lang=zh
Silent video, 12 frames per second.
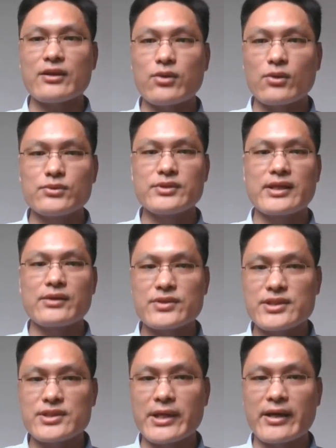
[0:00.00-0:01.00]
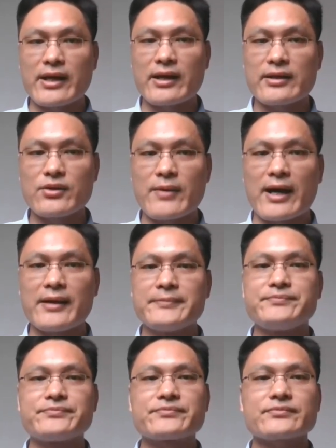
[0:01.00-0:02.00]
标签。而不是一
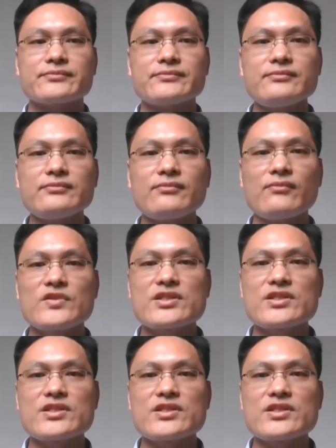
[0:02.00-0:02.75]
道隔离墙，